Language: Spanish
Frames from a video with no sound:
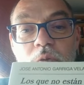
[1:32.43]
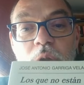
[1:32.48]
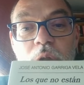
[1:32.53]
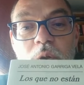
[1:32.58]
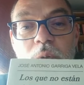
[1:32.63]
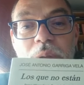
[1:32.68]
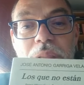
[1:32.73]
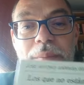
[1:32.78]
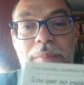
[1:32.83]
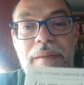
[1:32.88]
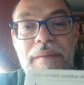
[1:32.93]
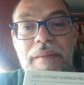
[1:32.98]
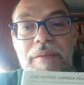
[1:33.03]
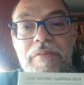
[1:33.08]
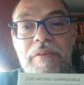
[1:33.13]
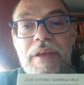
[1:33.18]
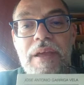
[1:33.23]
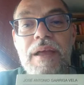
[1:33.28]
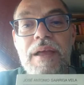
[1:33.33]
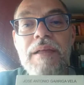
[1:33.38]
una novela
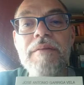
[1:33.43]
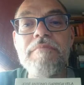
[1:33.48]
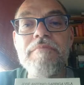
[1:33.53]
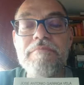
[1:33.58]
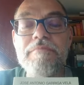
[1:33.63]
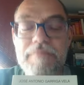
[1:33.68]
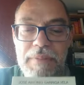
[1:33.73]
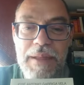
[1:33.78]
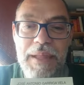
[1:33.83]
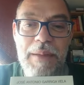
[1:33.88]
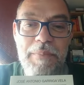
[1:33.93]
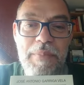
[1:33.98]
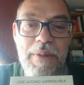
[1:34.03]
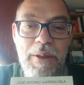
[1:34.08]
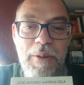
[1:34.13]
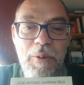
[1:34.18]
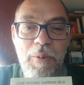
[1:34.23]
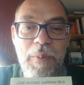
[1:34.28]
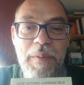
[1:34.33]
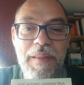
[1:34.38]
magnífica y es mi
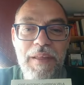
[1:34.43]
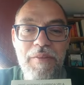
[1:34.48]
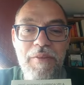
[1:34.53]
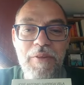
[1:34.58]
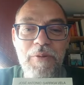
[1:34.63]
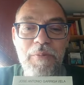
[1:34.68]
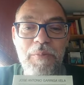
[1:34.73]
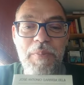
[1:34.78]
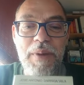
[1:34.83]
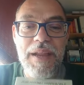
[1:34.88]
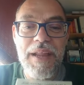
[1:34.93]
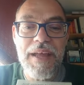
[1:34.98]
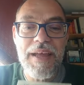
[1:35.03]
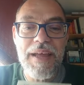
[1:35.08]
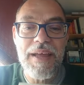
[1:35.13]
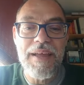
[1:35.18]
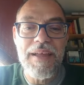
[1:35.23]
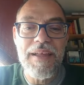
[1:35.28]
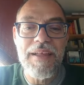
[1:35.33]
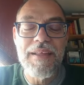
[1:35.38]
recomendación
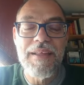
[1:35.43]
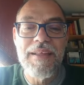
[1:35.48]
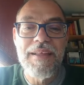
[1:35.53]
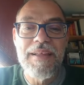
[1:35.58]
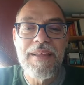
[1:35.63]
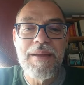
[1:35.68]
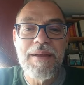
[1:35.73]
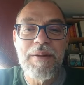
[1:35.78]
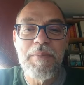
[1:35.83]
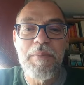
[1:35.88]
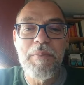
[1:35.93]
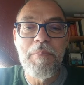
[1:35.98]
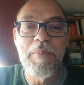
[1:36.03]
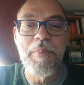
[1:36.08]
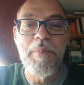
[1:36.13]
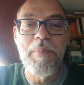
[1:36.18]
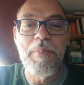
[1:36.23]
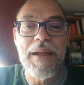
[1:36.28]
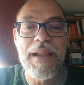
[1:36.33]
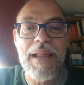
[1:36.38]
para,
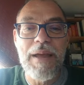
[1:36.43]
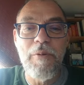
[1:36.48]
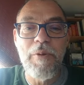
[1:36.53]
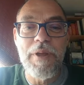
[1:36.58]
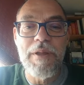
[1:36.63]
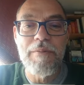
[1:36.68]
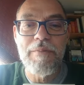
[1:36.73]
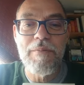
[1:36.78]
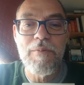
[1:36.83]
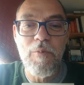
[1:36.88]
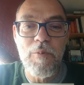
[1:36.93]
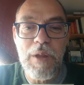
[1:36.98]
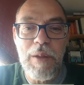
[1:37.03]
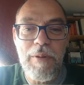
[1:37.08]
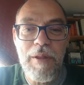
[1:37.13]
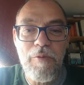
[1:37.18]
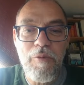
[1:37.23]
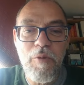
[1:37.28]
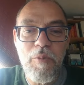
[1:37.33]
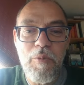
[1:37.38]
para hoy. Un
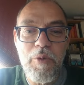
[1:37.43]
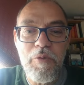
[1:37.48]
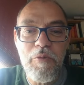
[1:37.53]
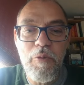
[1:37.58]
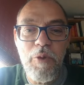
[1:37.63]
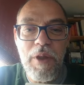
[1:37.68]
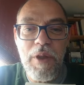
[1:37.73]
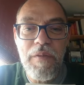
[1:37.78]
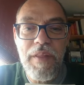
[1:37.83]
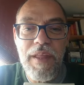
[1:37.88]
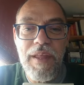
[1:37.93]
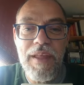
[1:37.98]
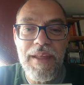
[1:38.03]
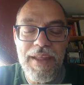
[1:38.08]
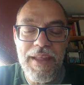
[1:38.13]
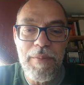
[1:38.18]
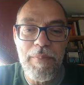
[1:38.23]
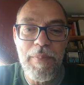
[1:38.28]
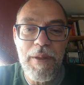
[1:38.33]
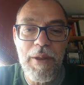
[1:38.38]
abrazo muy fuerte y
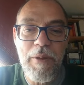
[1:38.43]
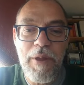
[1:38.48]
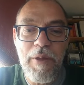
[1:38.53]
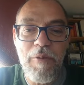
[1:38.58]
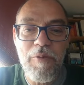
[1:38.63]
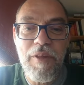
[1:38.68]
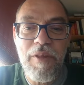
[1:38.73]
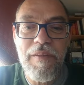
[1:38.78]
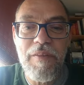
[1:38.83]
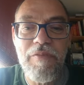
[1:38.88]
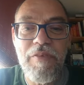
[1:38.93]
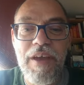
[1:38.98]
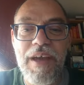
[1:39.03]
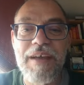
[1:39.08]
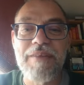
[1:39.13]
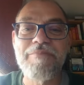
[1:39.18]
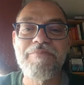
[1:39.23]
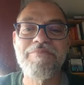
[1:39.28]
espero que os satisfaga.